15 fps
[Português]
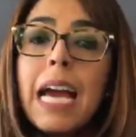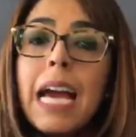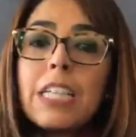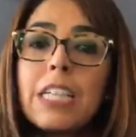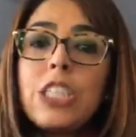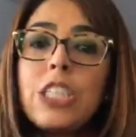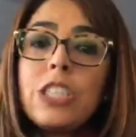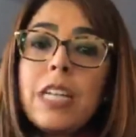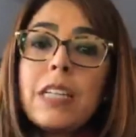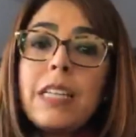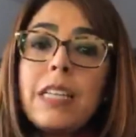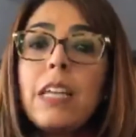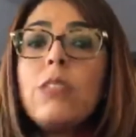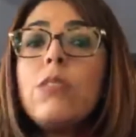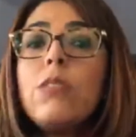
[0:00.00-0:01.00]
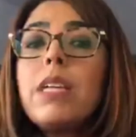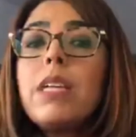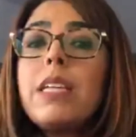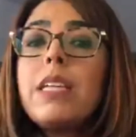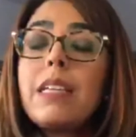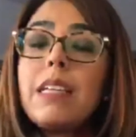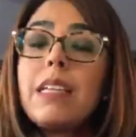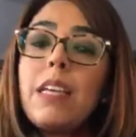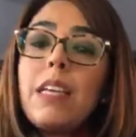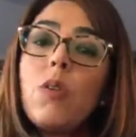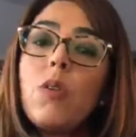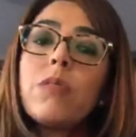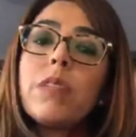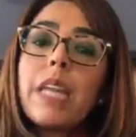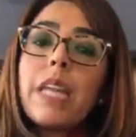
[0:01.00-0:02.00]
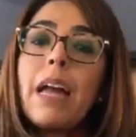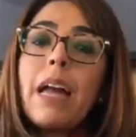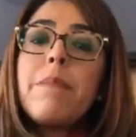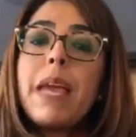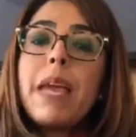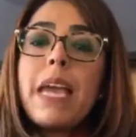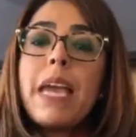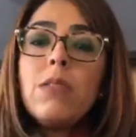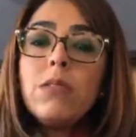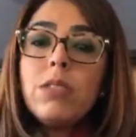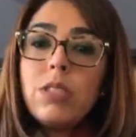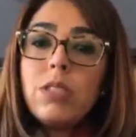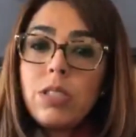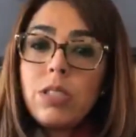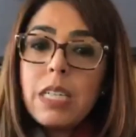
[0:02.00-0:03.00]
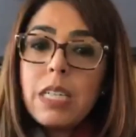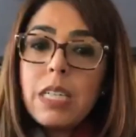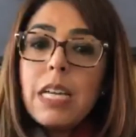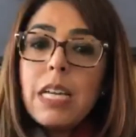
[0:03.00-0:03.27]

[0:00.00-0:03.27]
a gente está tendo que encontrar meios